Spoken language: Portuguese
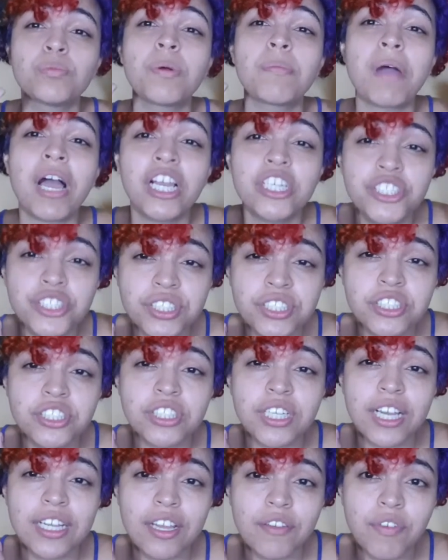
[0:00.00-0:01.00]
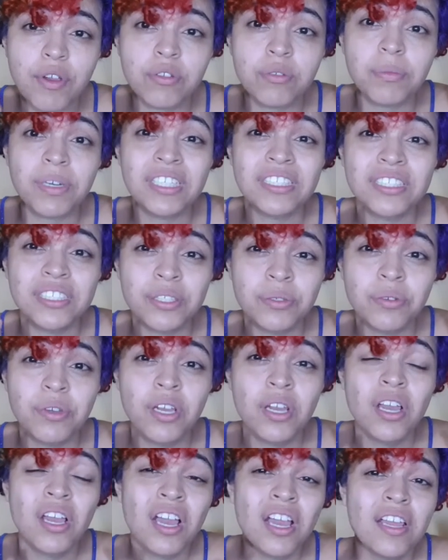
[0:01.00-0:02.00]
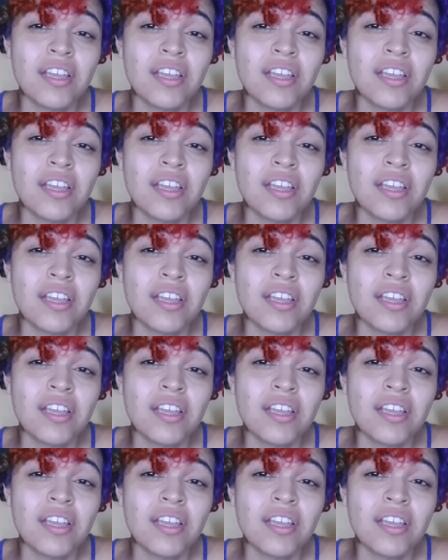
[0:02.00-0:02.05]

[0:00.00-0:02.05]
de uma marchinha de carnaval no Brasil.